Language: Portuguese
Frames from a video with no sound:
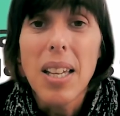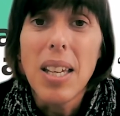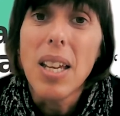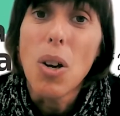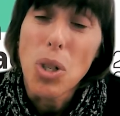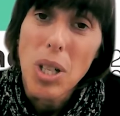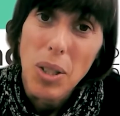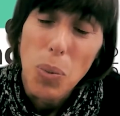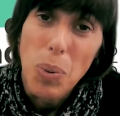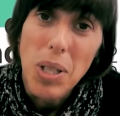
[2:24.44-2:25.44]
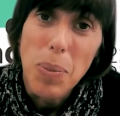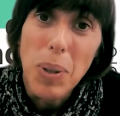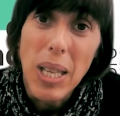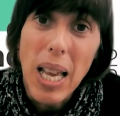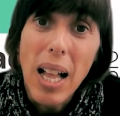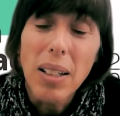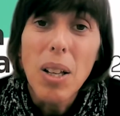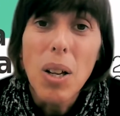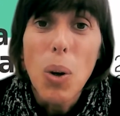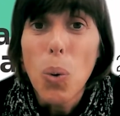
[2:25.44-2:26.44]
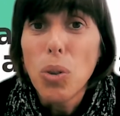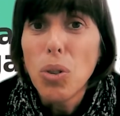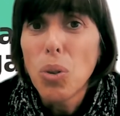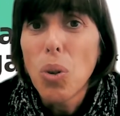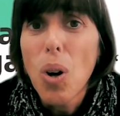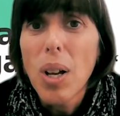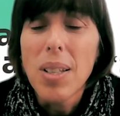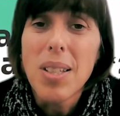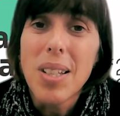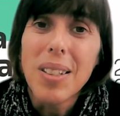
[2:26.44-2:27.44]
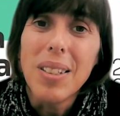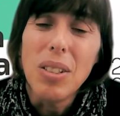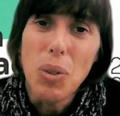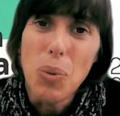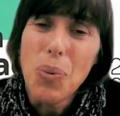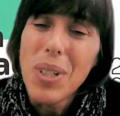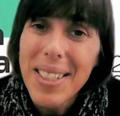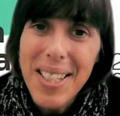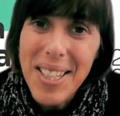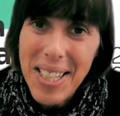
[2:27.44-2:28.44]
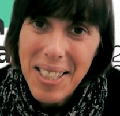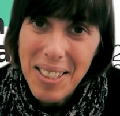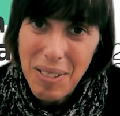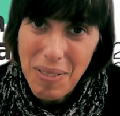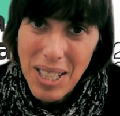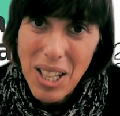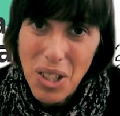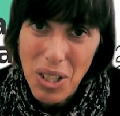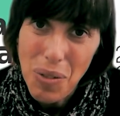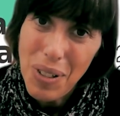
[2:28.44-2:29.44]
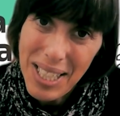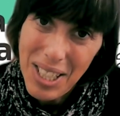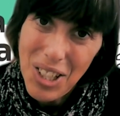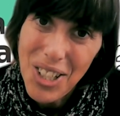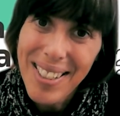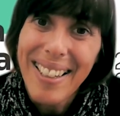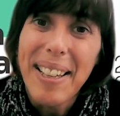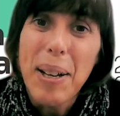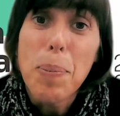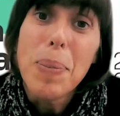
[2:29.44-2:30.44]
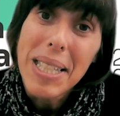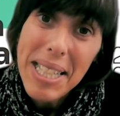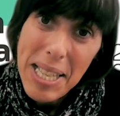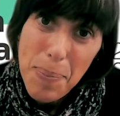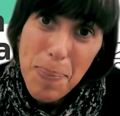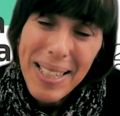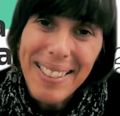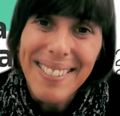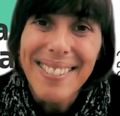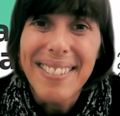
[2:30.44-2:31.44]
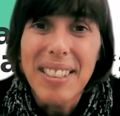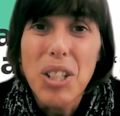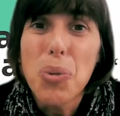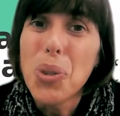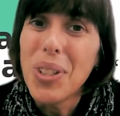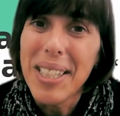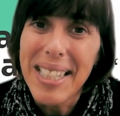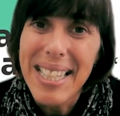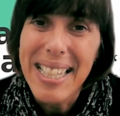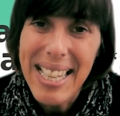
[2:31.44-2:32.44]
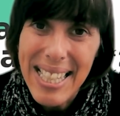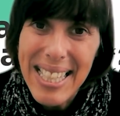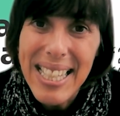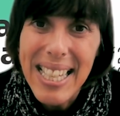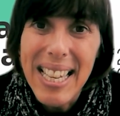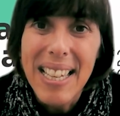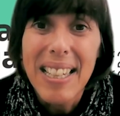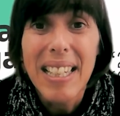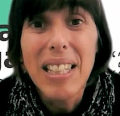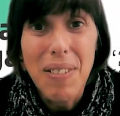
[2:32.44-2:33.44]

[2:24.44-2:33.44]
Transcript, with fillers: e ao Jardim do Príncipe Real, onde decorrem cerca de 95 atividades diferentes. Participem, desfrutem da ciência e